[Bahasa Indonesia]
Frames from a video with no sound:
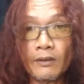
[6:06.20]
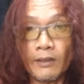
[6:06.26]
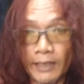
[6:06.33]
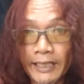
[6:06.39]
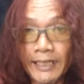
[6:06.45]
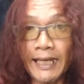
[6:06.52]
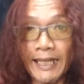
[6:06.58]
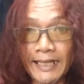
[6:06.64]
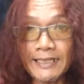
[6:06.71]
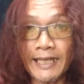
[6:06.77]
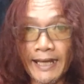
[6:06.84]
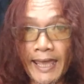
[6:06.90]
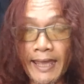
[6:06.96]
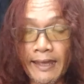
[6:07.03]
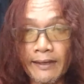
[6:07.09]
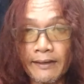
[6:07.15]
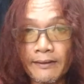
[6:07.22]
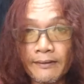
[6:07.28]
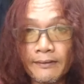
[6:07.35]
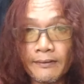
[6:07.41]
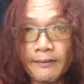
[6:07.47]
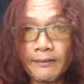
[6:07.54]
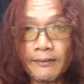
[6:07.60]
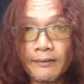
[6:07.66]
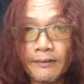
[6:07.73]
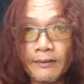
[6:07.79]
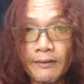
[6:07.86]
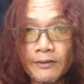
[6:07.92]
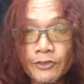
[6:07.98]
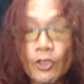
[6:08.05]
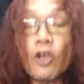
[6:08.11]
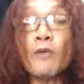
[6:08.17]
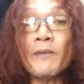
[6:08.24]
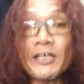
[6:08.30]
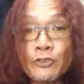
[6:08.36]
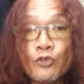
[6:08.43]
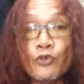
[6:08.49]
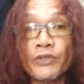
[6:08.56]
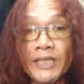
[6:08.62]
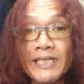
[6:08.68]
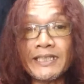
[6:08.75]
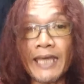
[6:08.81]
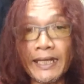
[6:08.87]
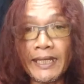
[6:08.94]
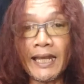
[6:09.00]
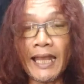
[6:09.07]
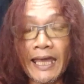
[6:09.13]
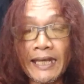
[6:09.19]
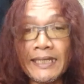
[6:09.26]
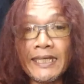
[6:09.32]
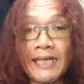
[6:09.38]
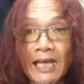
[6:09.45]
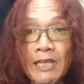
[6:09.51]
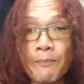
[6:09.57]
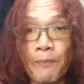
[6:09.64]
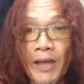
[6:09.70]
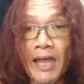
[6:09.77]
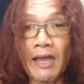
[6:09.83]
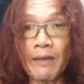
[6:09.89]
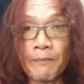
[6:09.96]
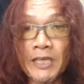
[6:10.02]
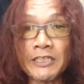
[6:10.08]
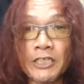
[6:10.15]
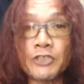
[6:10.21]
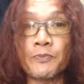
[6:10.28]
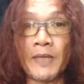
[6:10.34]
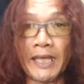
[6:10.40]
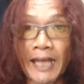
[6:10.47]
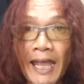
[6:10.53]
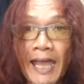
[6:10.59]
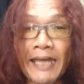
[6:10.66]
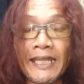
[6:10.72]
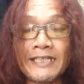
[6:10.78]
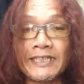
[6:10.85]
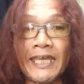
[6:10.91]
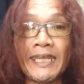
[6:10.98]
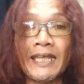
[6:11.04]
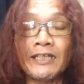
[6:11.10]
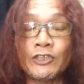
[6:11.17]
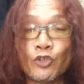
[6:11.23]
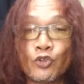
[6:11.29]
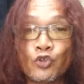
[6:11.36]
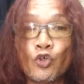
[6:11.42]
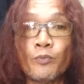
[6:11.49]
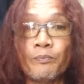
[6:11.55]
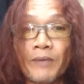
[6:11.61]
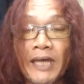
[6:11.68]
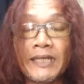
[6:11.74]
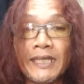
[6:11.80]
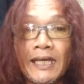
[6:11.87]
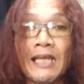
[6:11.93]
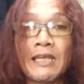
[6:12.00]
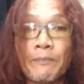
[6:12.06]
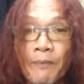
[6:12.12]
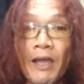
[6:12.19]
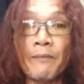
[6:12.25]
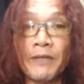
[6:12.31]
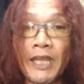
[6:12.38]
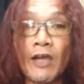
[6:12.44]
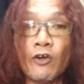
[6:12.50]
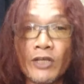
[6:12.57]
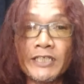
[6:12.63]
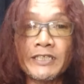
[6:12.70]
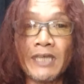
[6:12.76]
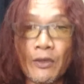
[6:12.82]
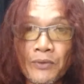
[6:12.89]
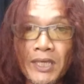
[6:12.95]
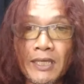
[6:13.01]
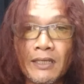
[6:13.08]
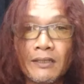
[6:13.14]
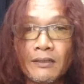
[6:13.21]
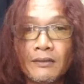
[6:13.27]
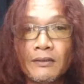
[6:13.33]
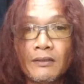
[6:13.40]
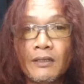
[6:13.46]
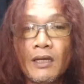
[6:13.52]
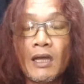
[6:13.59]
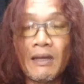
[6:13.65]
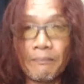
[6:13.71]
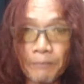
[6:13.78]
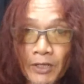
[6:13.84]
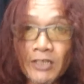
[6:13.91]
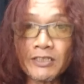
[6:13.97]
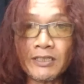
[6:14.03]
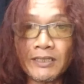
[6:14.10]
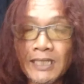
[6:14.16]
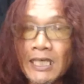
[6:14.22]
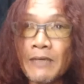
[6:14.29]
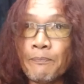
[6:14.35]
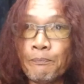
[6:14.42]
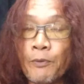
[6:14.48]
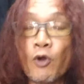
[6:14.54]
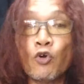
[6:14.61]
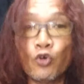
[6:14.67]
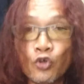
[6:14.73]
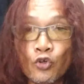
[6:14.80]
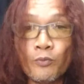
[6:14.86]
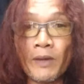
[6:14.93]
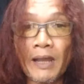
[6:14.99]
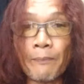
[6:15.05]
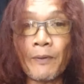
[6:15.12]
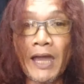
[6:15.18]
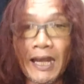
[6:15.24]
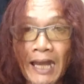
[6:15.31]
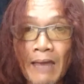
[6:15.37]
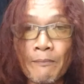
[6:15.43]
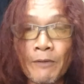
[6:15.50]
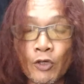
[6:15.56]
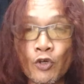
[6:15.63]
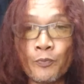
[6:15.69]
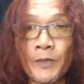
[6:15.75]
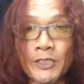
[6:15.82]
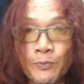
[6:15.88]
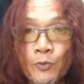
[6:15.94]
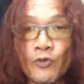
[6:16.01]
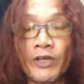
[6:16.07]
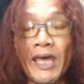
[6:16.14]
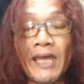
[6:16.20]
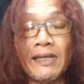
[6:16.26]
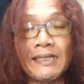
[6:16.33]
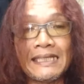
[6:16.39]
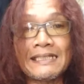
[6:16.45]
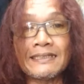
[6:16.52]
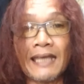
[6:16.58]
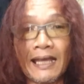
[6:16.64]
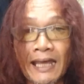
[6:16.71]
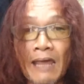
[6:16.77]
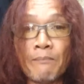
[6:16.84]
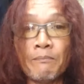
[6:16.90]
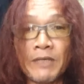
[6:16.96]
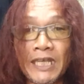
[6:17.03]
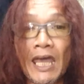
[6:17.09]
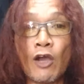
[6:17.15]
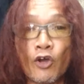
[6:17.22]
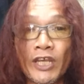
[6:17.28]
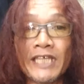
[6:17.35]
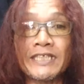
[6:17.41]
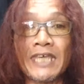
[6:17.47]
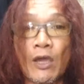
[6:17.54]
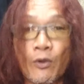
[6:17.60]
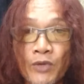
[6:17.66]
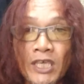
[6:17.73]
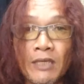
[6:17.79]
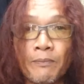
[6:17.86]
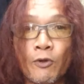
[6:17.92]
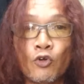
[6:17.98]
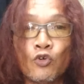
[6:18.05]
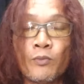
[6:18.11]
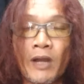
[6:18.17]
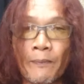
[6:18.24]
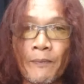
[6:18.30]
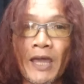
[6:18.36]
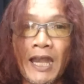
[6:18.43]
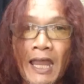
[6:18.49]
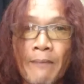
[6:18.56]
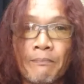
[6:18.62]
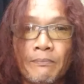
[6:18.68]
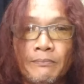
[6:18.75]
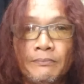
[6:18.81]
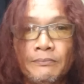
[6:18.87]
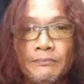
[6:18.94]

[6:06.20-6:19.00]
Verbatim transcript: Lo jalan sana. Tolong masuki channel Andi Kalipah ABSSBK dan channel YouTube Andi Kalipah Minang Minangonesiawi. Plus di Pengulu Merapa Alam akun Facebook dan Instagram Minang Minangonesiawi Pengulu Merapa Alam.